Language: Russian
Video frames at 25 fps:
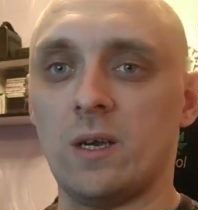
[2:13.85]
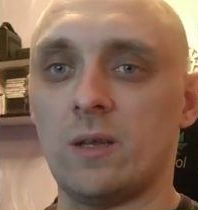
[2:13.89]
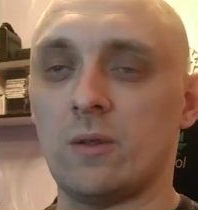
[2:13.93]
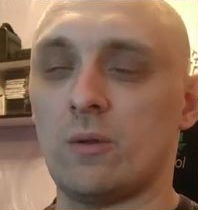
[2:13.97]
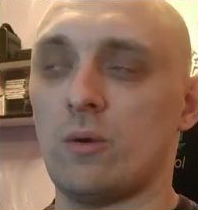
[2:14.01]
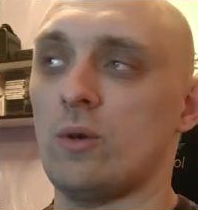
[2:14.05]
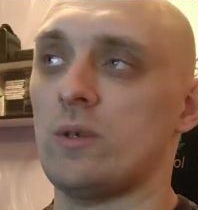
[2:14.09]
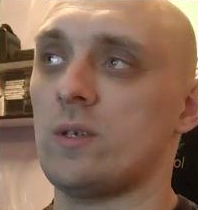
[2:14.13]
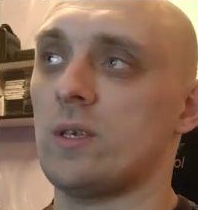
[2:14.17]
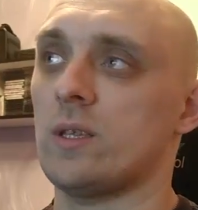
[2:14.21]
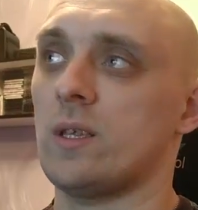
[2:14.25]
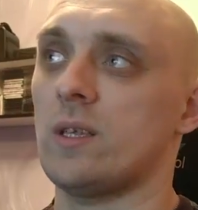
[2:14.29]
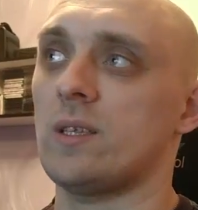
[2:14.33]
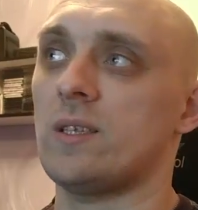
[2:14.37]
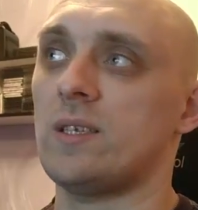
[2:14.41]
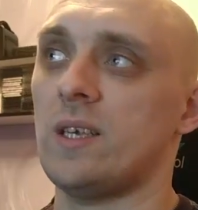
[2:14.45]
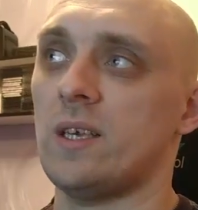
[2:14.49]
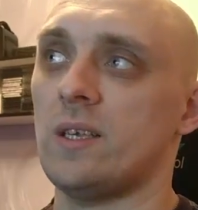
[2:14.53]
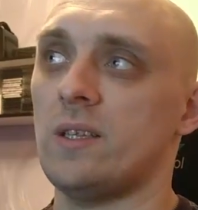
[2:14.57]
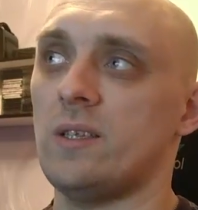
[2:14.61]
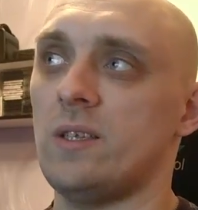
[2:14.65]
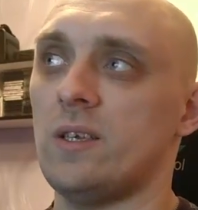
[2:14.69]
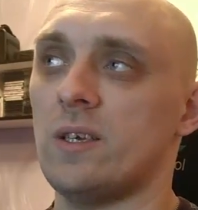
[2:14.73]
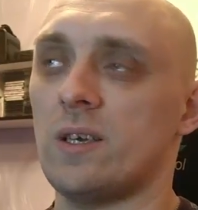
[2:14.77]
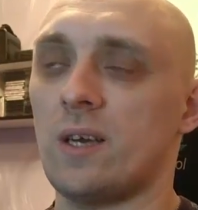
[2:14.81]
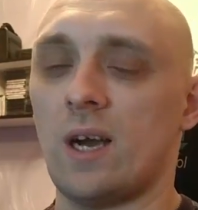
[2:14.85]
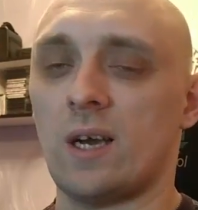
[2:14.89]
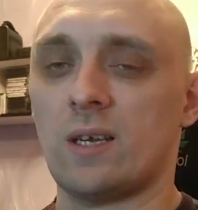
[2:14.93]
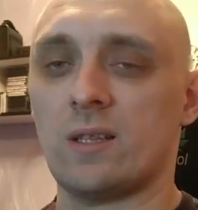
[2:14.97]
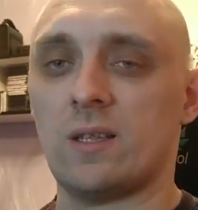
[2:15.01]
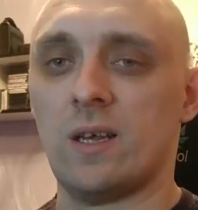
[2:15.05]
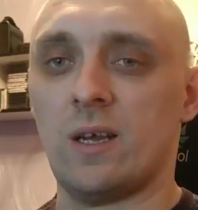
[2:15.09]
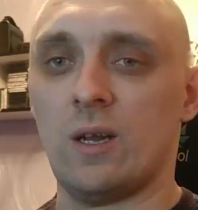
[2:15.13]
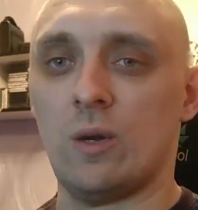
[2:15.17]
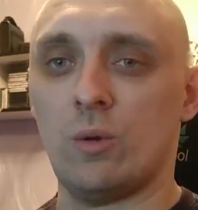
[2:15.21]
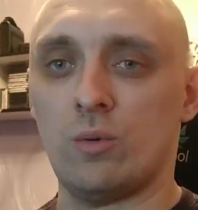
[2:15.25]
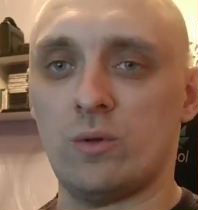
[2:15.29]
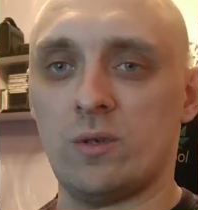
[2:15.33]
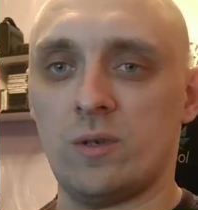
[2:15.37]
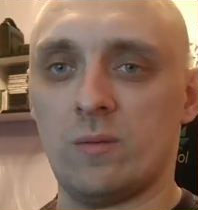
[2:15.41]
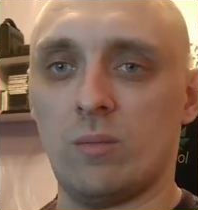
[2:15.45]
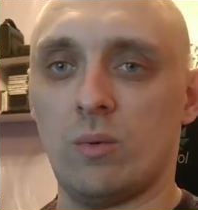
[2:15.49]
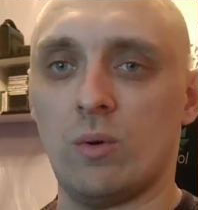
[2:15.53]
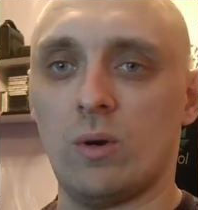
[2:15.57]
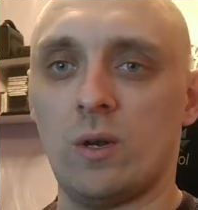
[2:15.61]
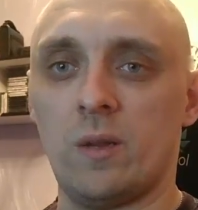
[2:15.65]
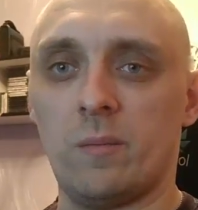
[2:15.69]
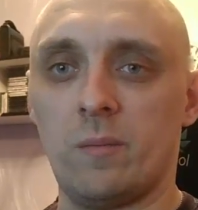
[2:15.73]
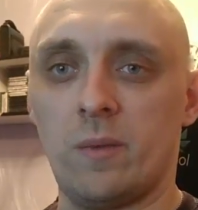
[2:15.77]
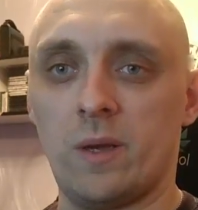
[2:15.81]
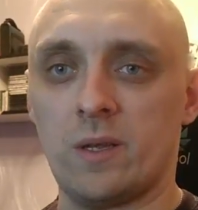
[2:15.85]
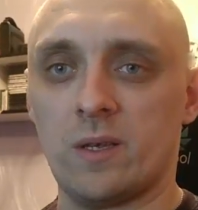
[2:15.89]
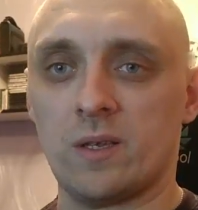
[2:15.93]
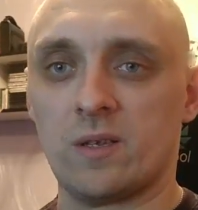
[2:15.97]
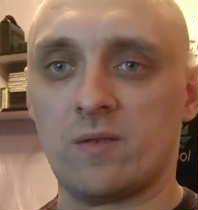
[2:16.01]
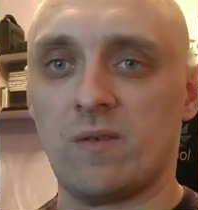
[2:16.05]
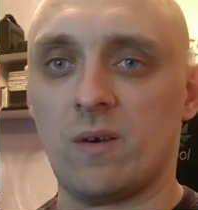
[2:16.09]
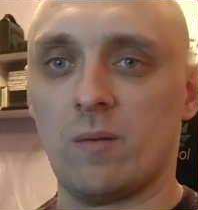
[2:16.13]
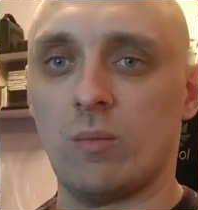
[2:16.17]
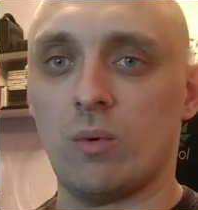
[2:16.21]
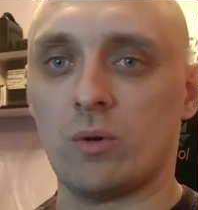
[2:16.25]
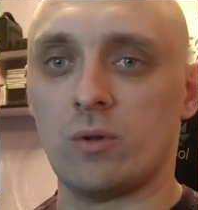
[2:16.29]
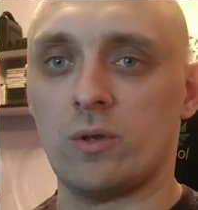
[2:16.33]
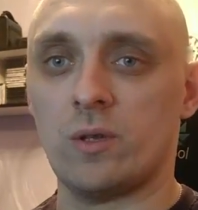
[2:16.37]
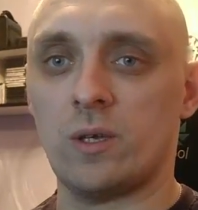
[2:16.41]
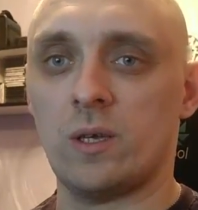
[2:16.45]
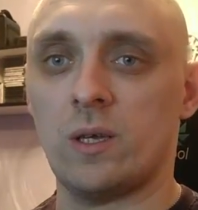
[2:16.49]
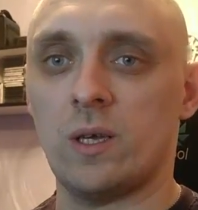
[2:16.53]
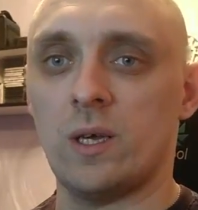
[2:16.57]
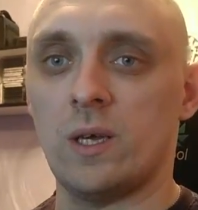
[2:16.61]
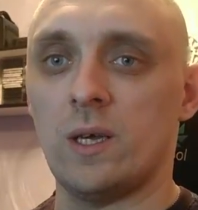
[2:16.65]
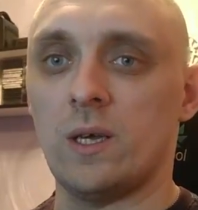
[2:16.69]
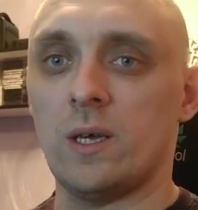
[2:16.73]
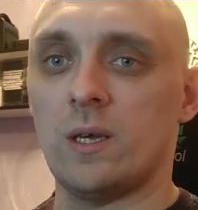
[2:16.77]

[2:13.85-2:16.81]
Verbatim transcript: То есть это те дни, когда люди более-менее свободны.